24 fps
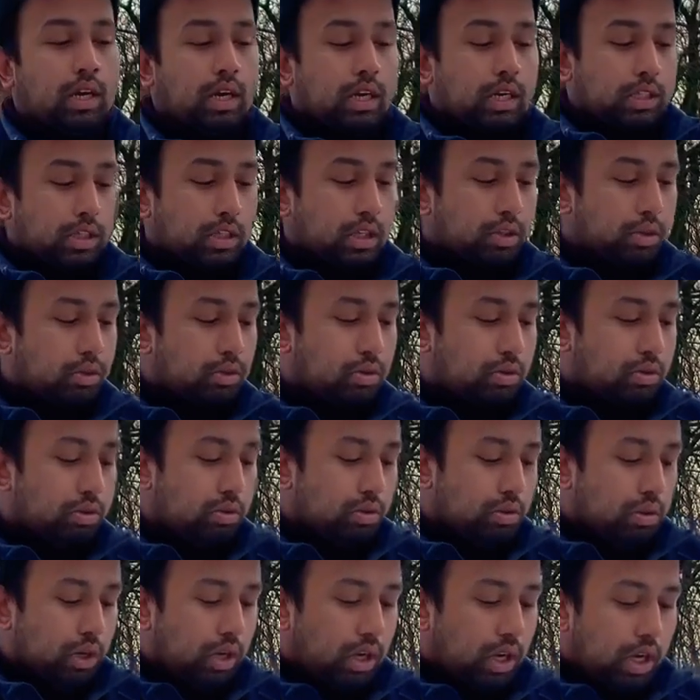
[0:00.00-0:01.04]
সেই জন্য
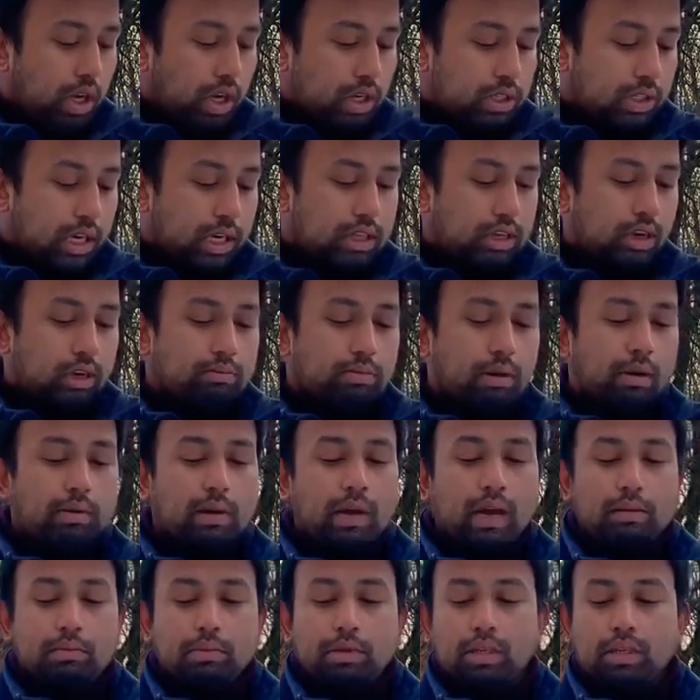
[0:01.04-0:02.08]
সাধারণভাবে
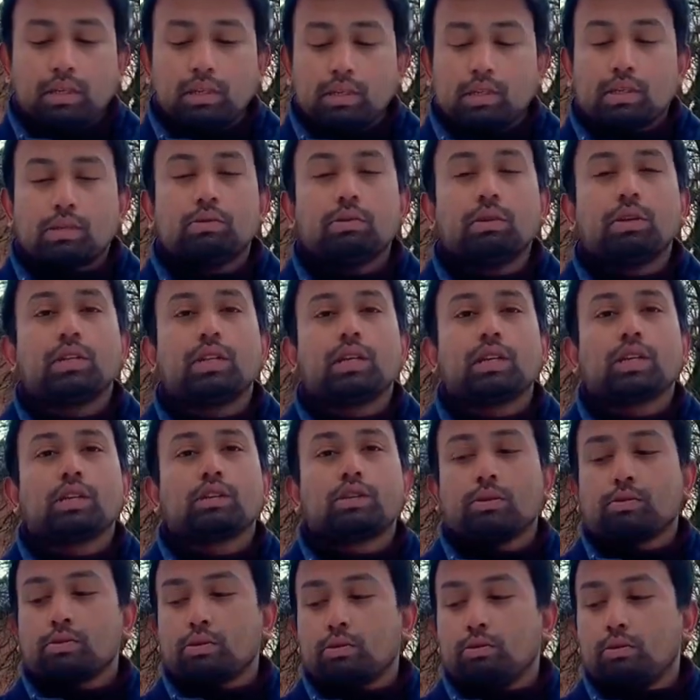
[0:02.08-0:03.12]
আমি স্টুডেন্টদেরকে
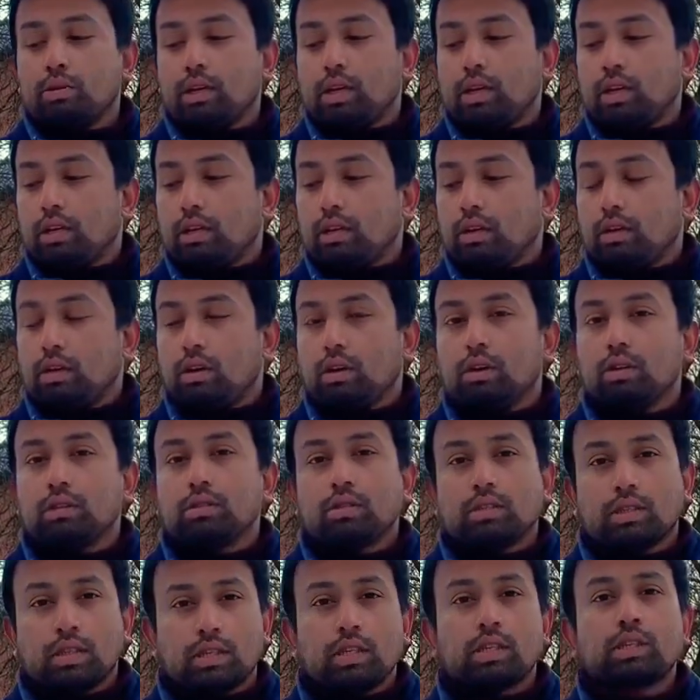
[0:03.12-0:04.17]
সবসময়
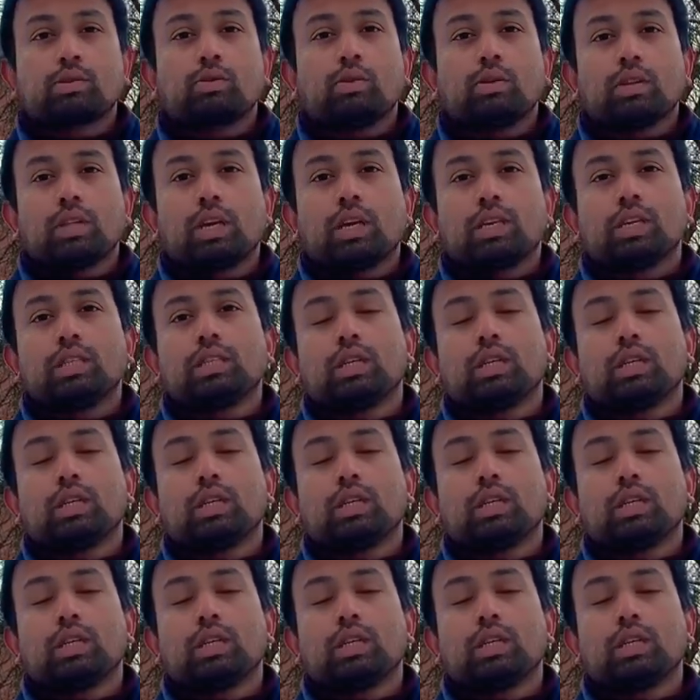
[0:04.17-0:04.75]
সাজেস্ট করে থাকি যেন